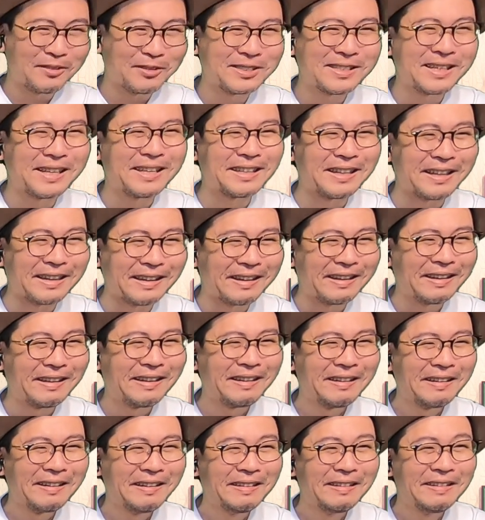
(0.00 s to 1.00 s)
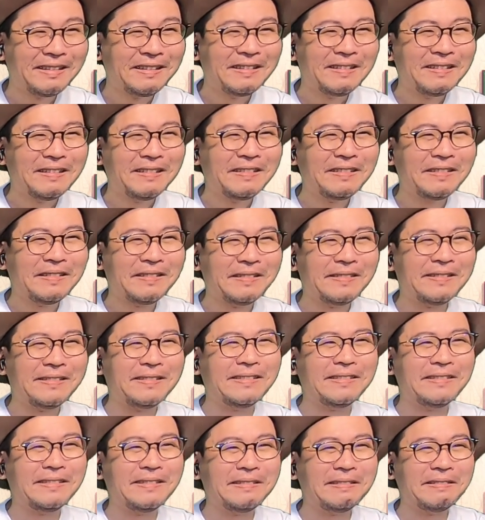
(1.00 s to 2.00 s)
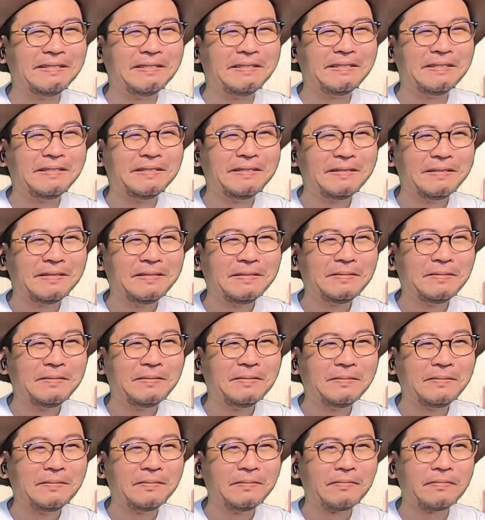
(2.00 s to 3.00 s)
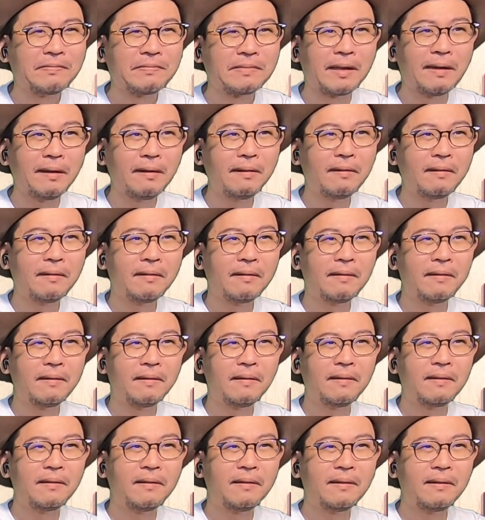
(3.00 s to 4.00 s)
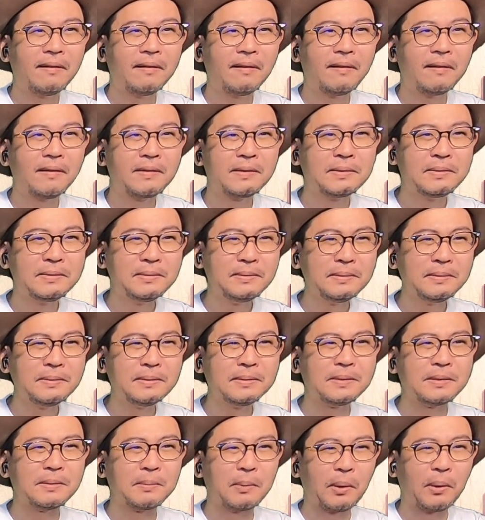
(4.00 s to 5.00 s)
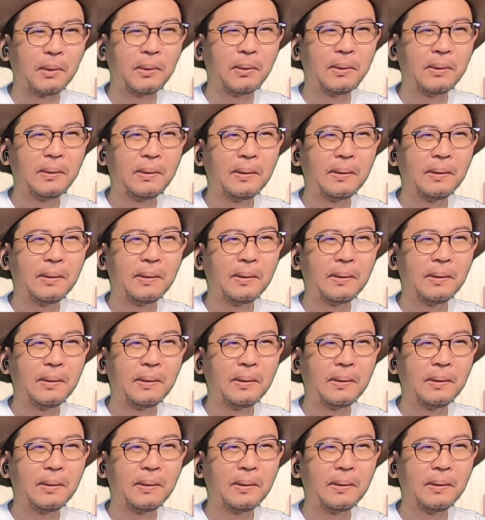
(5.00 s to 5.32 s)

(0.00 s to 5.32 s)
抑えたね。おえ有利も